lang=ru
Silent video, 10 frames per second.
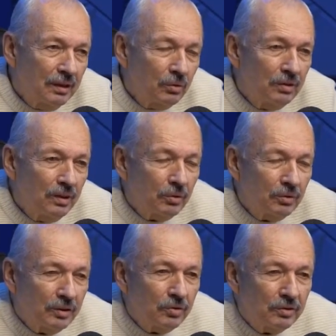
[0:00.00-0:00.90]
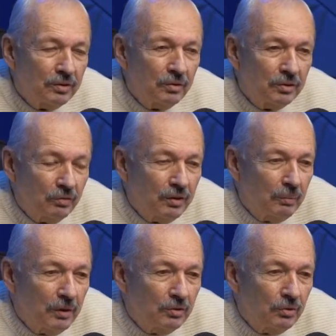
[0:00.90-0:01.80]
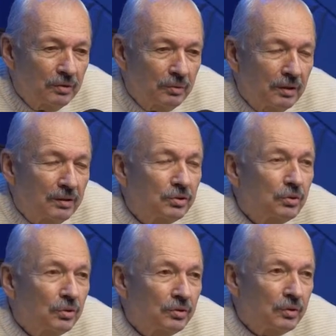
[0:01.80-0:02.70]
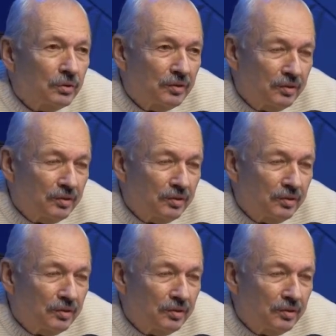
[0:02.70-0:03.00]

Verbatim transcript: Ну, если у нас все становится формализованным, для нас что остается?